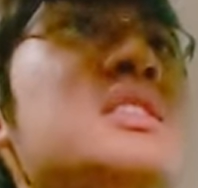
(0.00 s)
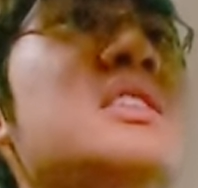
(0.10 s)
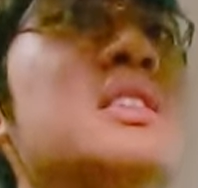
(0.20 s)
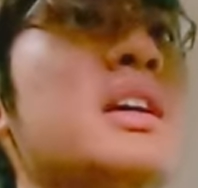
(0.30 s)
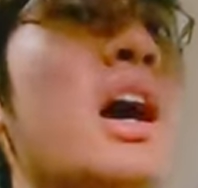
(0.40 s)
的
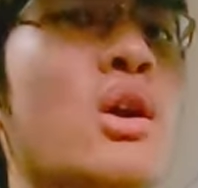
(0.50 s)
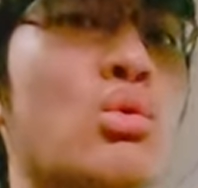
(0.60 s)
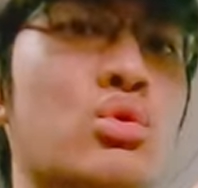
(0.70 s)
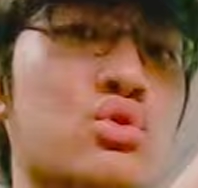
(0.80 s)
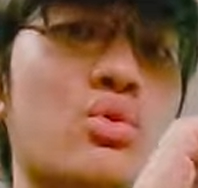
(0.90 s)
细节，还有
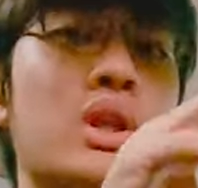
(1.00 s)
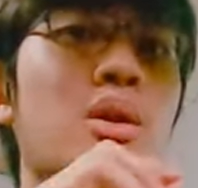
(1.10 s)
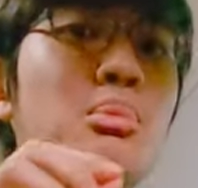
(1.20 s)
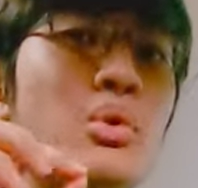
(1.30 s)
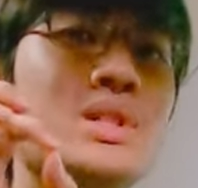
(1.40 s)
我说
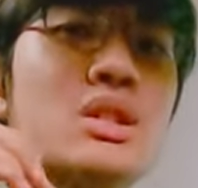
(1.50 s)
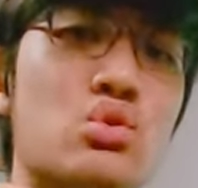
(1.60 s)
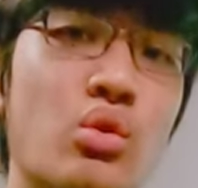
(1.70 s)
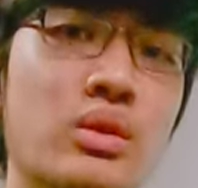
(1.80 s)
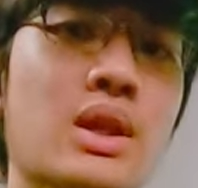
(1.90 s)
到某一些
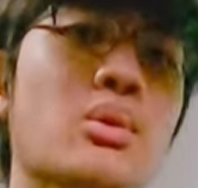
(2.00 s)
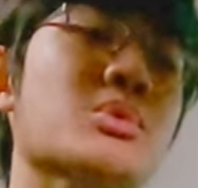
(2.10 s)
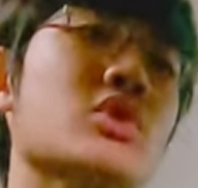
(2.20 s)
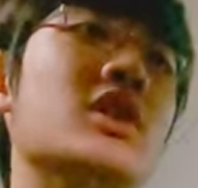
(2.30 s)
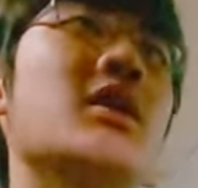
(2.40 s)
重点，我
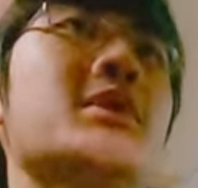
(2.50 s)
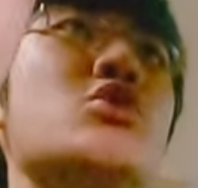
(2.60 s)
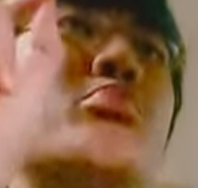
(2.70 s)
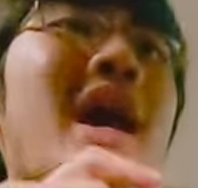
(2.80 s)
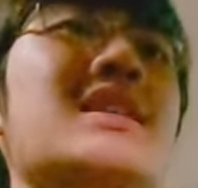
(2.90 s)
们就特别
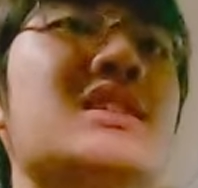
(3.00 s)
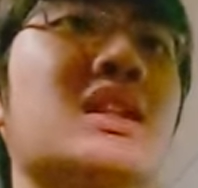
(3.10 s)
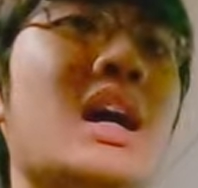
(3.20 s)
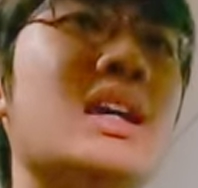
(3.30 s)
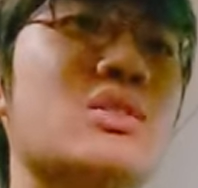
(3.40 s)
去拍摄
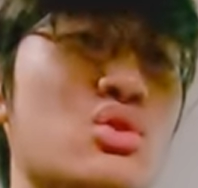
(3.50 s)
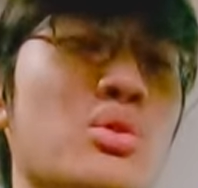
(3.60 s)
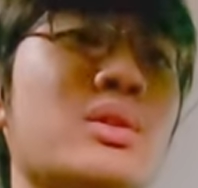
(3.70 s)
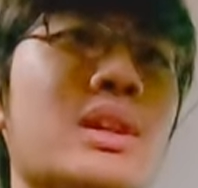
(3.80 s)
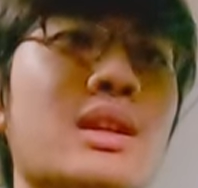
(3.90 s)
那一个
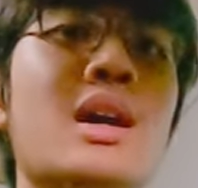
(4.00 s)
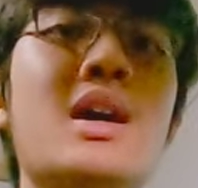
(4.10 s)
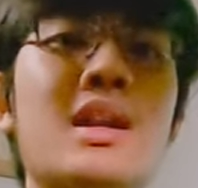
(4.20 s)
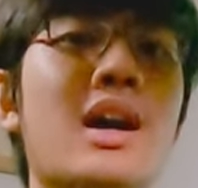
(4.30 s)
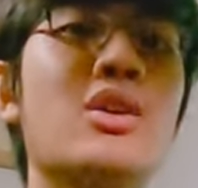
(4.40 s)
重点，
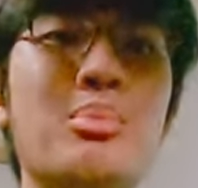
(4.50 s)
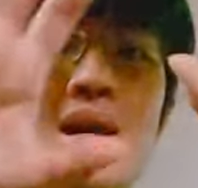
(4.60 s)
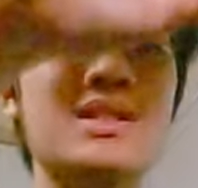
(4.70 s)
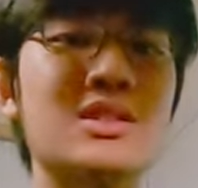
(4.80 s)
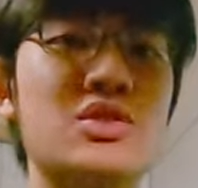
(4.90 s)
还有
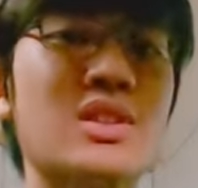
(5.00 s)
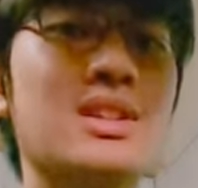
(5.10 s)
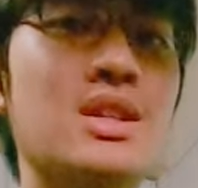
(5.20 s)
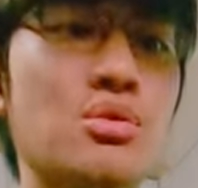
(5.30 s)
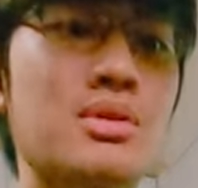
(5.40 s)
拍摄整
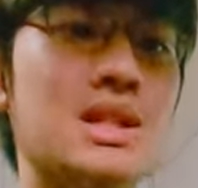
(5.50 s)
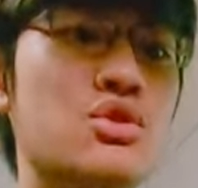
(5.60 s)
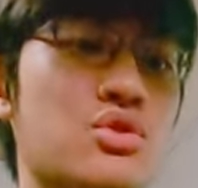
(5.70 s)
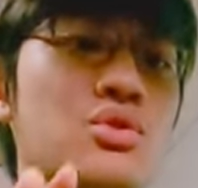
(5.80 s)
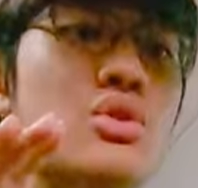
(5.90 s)
体我们的
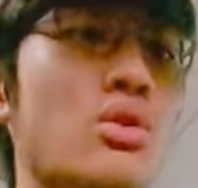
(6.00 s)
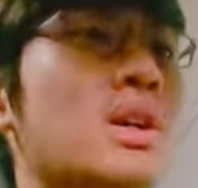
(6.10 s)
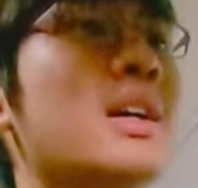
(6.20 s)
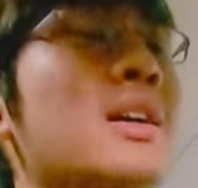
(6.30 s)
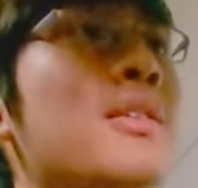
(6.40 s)
使用
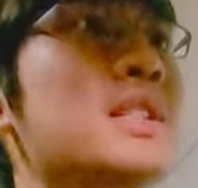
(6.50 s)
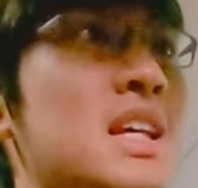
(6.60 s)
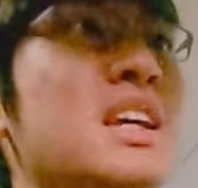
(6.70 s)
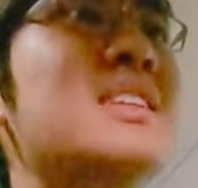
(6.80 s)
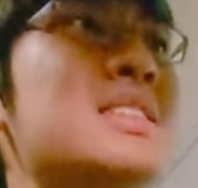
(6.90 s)
的一个
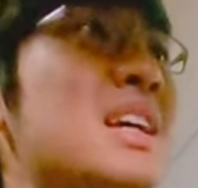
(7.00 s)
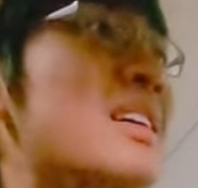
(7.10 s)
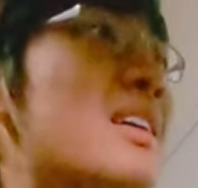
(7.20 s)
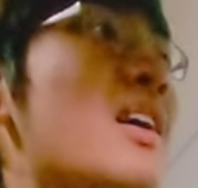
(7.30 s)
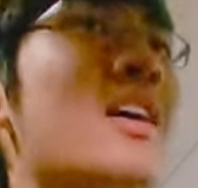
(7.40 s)
情
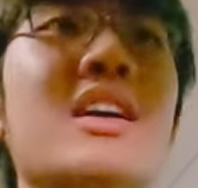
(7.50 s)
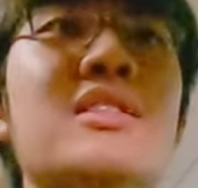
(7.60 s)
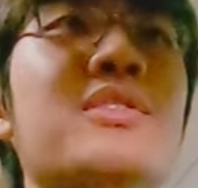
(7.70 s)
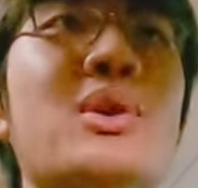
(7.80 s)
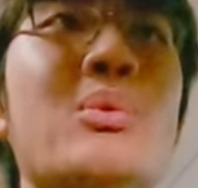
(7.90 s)
境、一
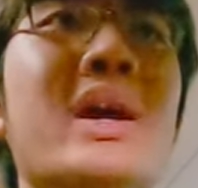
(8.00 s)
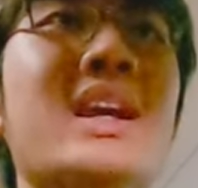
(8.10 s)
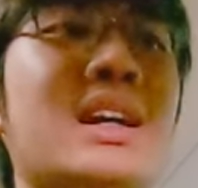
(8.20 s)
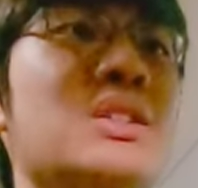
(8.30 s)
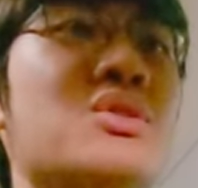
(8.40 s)
个氛围
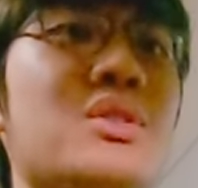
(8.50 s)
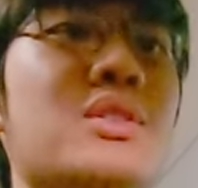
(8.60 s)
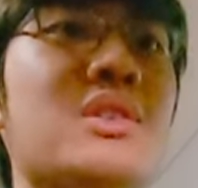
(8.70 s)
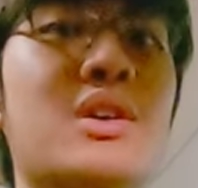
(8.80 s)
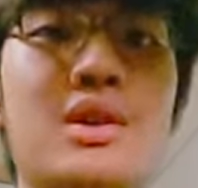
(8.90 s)
的感觉。